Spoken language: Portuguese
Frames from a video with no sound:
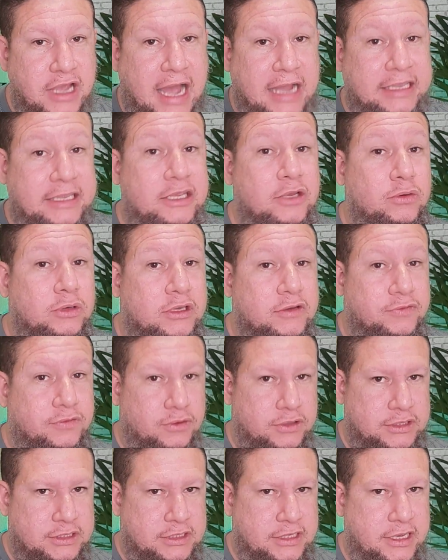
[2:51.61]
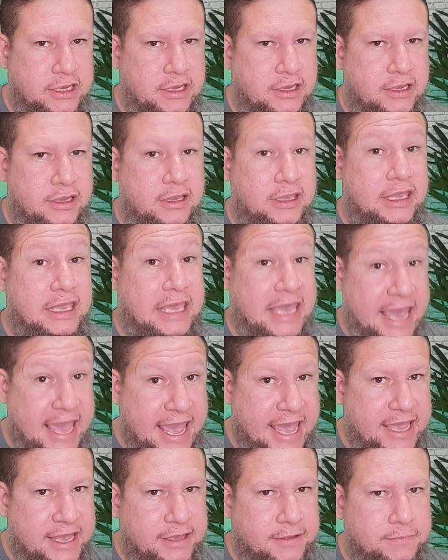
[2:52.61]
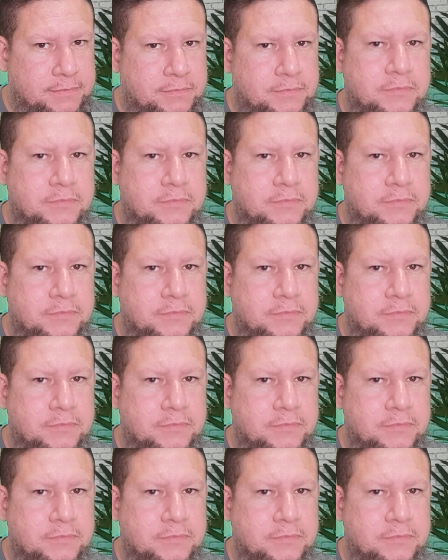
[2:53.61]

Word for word: aquilo que você quer,